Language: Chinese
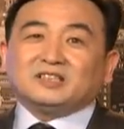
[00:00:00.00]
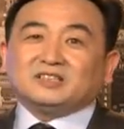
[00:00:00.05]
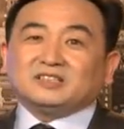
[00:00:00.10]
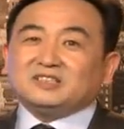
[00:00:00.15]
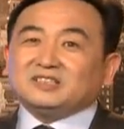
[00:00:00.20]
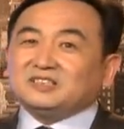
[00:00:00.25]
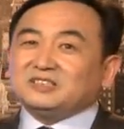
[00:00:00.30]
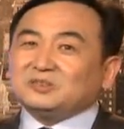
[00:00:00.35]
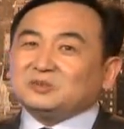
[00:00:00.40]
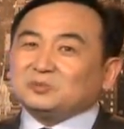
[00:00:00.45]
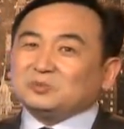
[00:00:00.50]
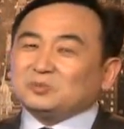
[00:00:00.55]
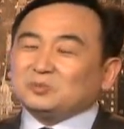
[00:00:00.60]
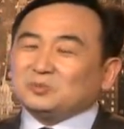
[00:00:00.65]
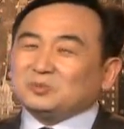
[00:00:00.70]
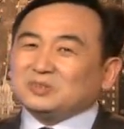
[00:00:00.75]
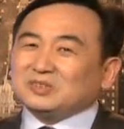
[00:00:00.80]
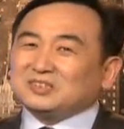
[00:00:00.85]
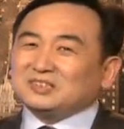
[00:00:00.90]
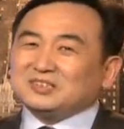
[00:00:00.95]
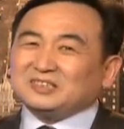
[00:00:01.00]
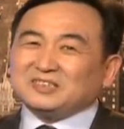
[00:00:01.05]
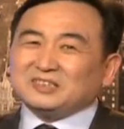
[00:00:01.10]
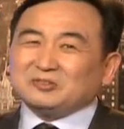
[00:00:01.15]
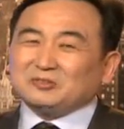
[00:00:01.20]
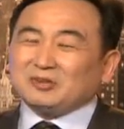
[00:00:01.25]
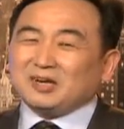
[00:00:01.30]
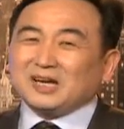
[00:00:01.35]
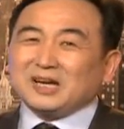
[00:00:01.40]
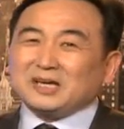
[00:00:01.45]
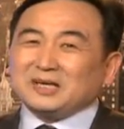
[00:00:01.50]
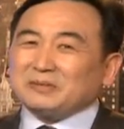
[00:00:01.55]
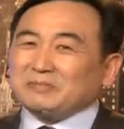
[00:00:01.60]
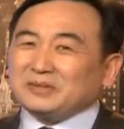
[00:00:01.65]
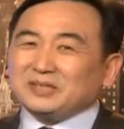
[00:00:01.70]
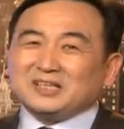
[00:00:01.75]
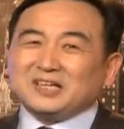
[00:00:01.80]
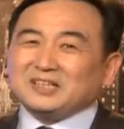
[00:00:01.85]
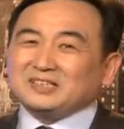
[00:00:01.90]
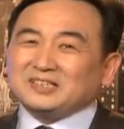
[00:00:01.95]
其实我自己原来也
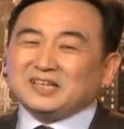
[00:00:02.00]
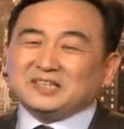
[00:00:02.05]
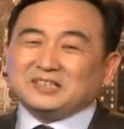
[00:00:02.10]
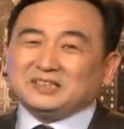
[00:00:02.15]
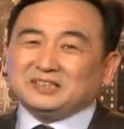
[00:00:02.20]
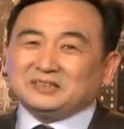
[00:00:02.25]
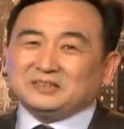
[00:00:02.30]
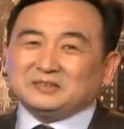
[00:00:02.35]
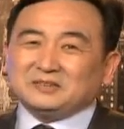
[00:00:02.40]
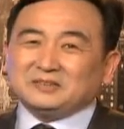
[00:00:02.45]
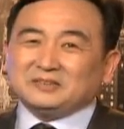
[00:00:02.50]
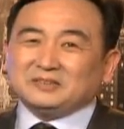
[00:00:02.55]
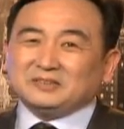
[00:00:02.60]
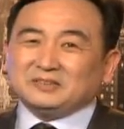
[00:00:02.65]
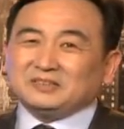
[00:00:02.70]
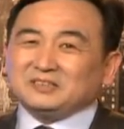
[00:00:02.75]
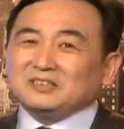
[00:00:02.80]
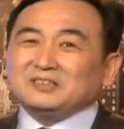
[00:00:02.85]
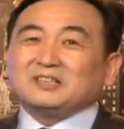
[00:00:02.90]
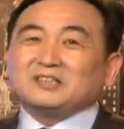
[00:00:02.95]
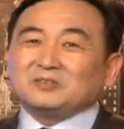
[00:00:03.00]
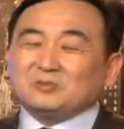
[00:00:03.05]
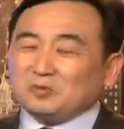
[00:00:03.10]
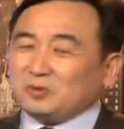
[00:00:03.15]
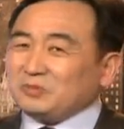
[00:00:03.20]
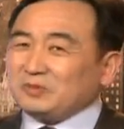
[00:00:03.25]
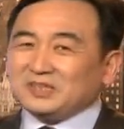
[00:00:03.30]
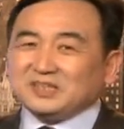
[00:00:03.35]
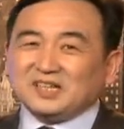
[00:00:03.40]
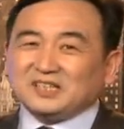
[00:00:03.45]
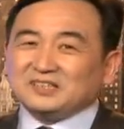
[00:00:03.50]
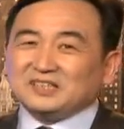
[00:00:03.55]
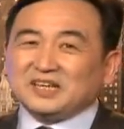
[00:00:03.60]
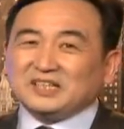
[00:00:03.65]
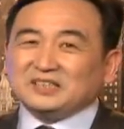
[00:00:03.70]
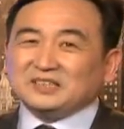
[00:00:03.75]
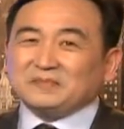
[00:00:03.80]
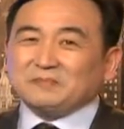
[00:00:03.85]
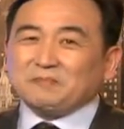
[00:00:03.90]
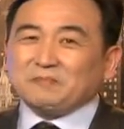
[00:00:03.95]
没太在意，真的我没太在意。